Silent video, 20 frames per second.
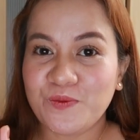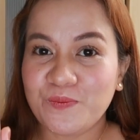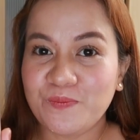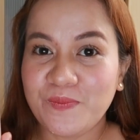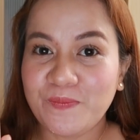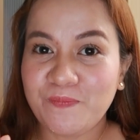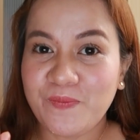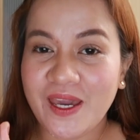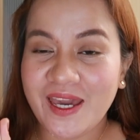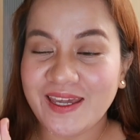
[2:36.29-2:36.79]

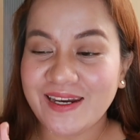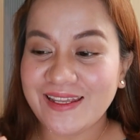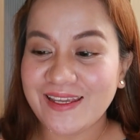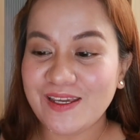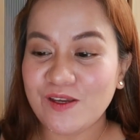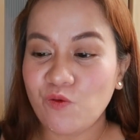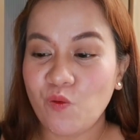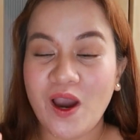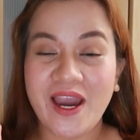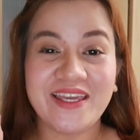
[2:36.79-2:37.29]

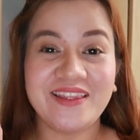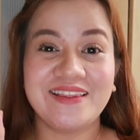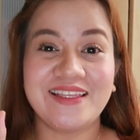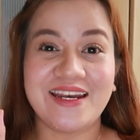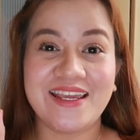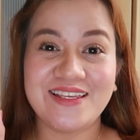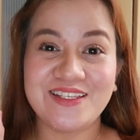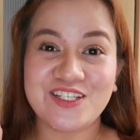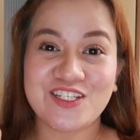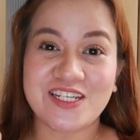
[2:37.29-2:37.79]
very wide
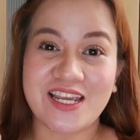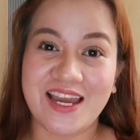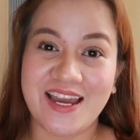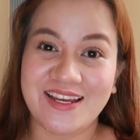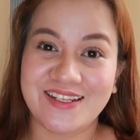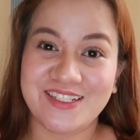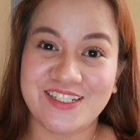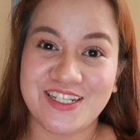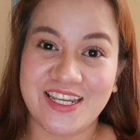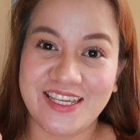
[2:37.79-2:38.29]
range
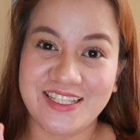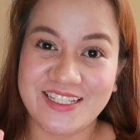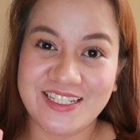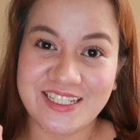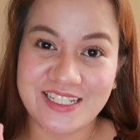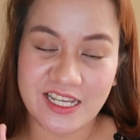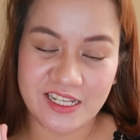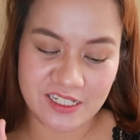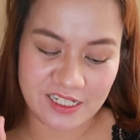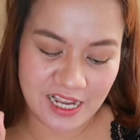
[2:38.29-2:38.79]
ang
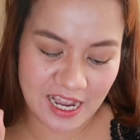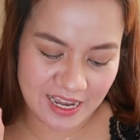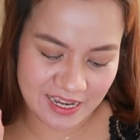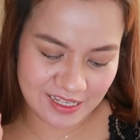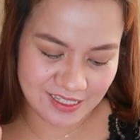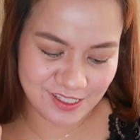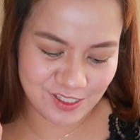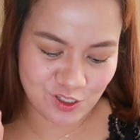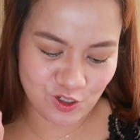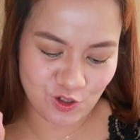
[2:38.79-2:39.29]
shades niya,
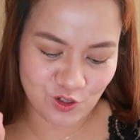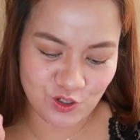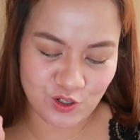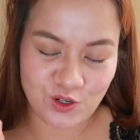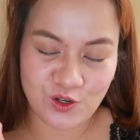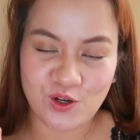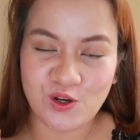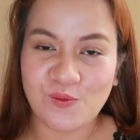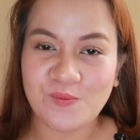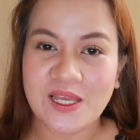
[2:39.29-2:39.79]
guys. So,
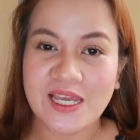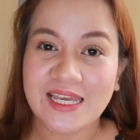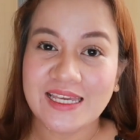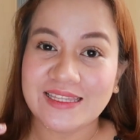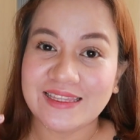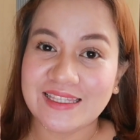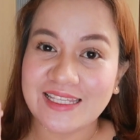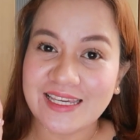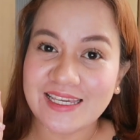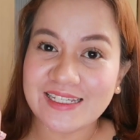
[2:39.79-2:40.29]

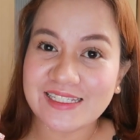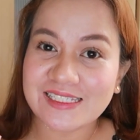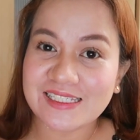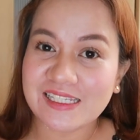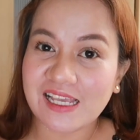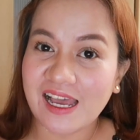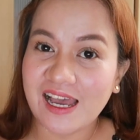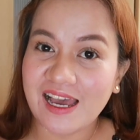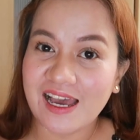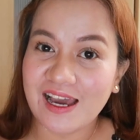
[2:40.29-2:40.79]

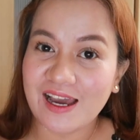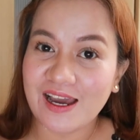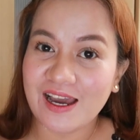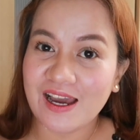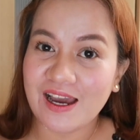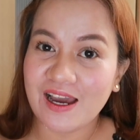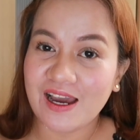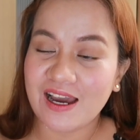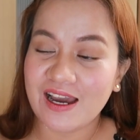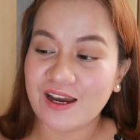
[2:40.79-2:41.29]
this
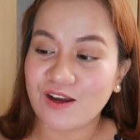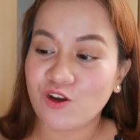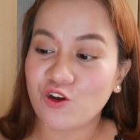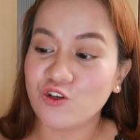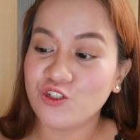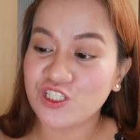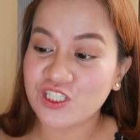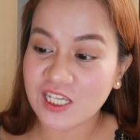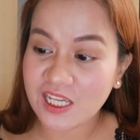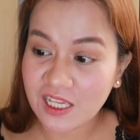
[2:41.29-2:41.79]
uh,
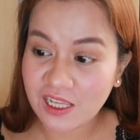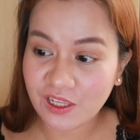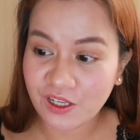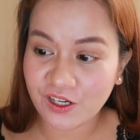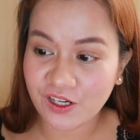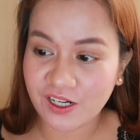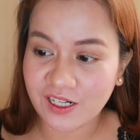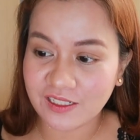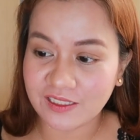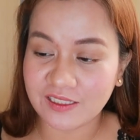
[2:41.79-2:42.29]

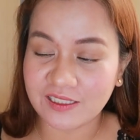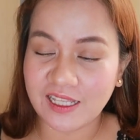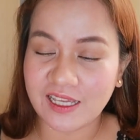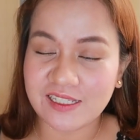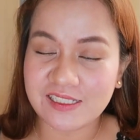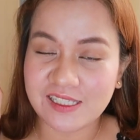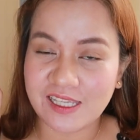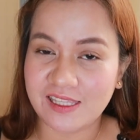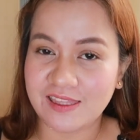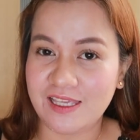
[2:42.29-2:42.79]
concealer,
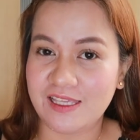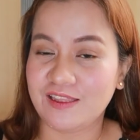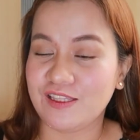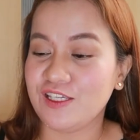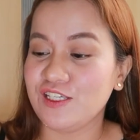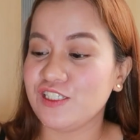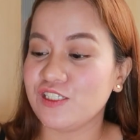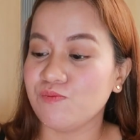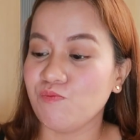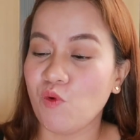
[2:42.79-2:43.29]
they said that
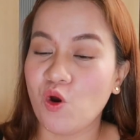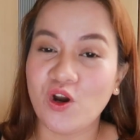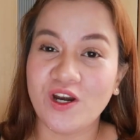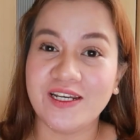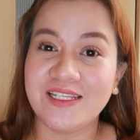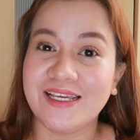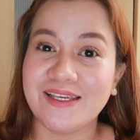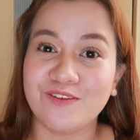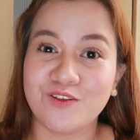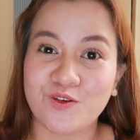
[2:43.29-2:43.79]
is
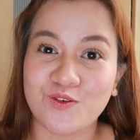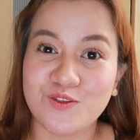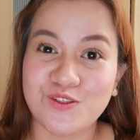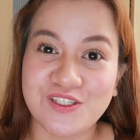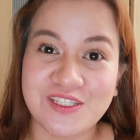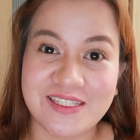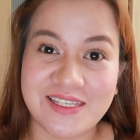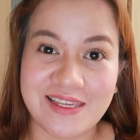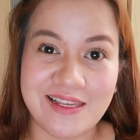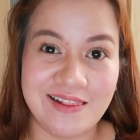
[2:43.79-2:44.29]
more than
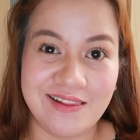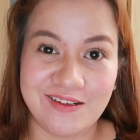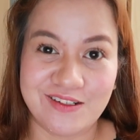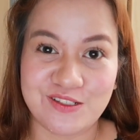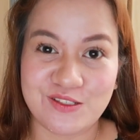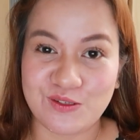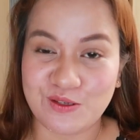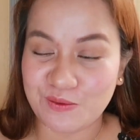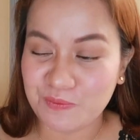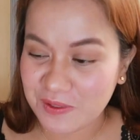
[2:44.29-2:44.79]

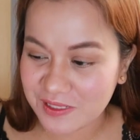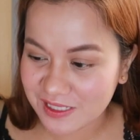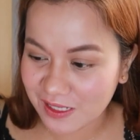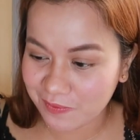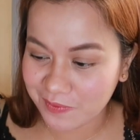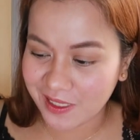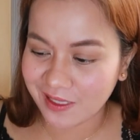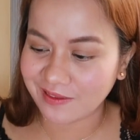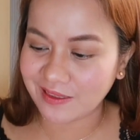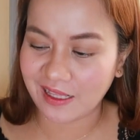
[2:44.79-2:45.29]
concealer. So, ibig
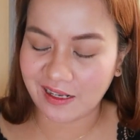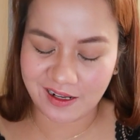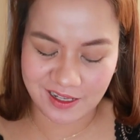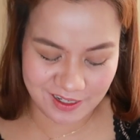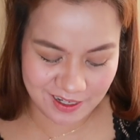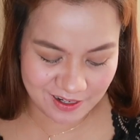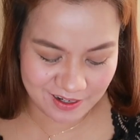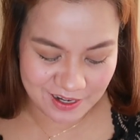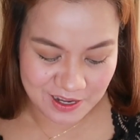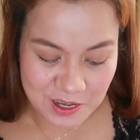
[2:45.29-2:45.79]
sabihin
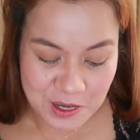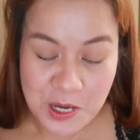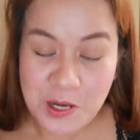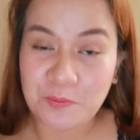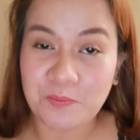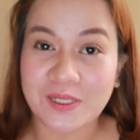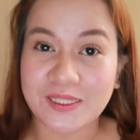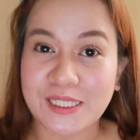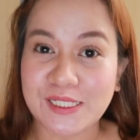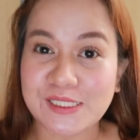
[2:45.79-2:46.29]
talagang
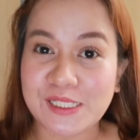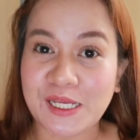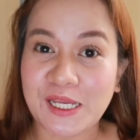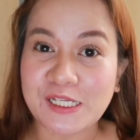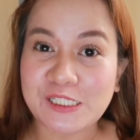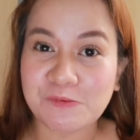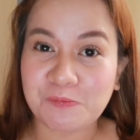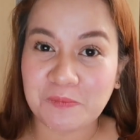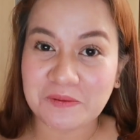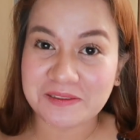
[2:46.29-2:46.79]
matas ang
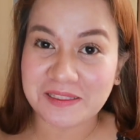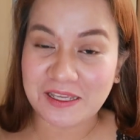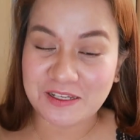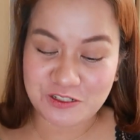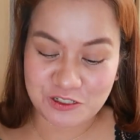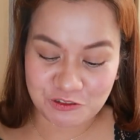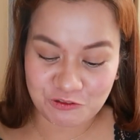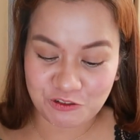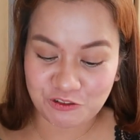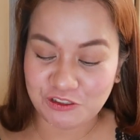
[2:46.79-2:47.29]

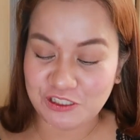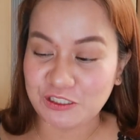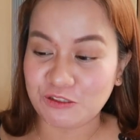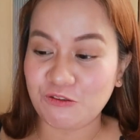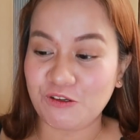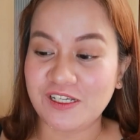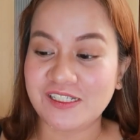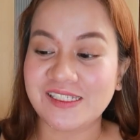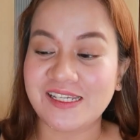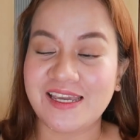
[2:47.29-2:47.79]
expectation ko
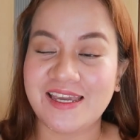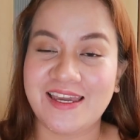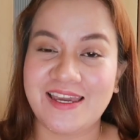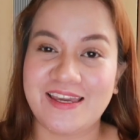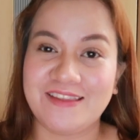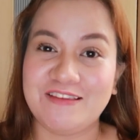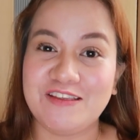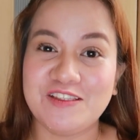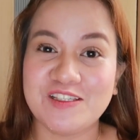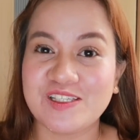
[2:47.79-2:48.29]
dito
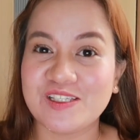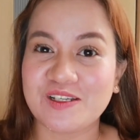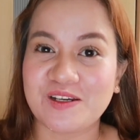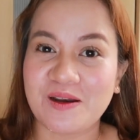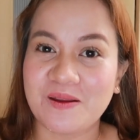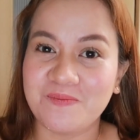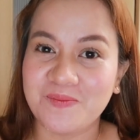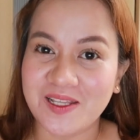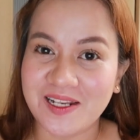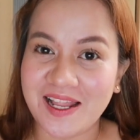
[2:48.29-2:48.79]
kasi
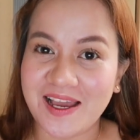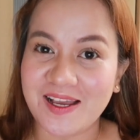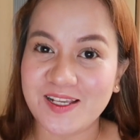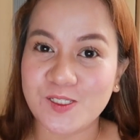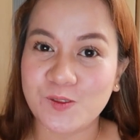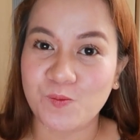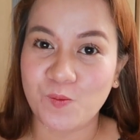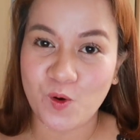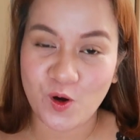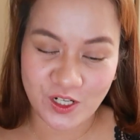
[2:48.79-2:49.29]
dinescribe nila
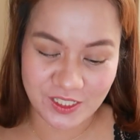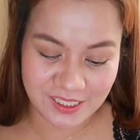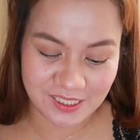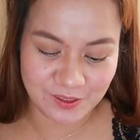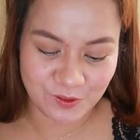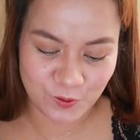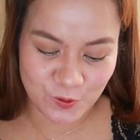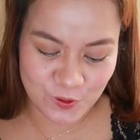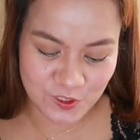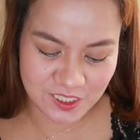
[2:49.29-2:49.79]
as more
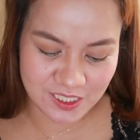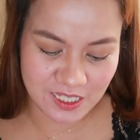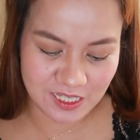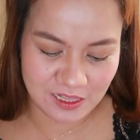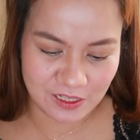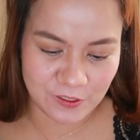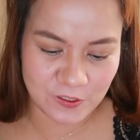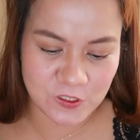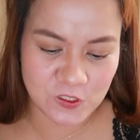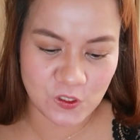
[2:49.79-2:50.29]
than
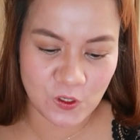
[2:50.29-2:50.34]
concealer.